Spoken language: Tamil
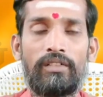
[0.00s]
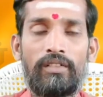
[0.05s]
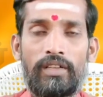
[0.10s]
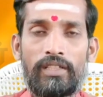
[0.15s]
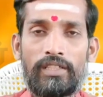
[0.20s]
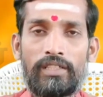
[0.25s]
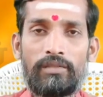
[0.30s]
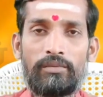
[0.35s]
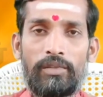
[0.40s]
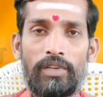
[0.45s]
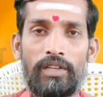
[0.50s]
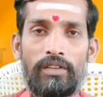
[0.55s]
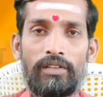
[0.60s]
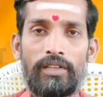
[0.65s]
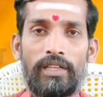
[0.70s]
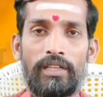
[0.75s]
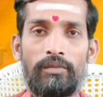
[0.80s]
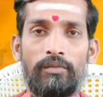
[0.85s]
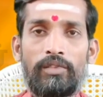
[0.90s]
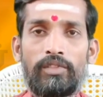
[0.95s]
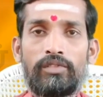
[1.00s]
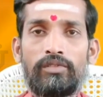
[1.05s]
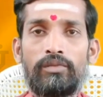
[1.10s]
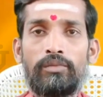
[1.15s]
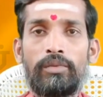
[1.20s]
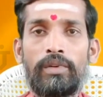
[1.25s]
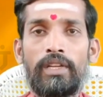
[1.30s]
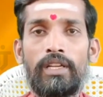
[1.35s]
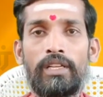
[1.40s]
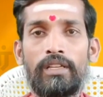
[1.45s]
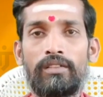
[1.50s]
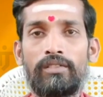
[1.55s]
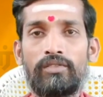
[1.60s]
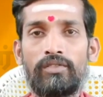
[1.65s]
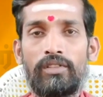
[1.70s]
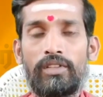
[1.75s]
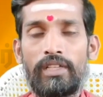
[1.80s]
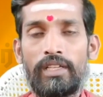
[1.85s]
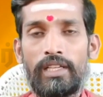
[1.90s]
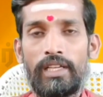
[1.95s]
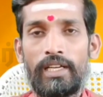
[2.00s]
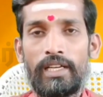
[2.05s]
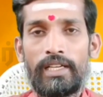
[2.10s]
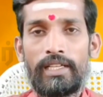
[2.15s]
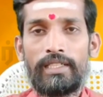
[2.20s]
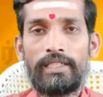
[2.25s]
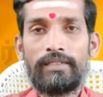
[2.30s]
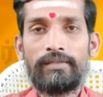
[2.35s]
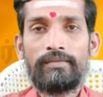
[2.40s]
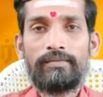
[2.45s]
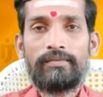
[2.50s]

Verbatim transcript: வச்சுட்டு போனவங்க ரொம்ப சூப்பராக இருக்குன்னு சொல்லியிருக்காங்க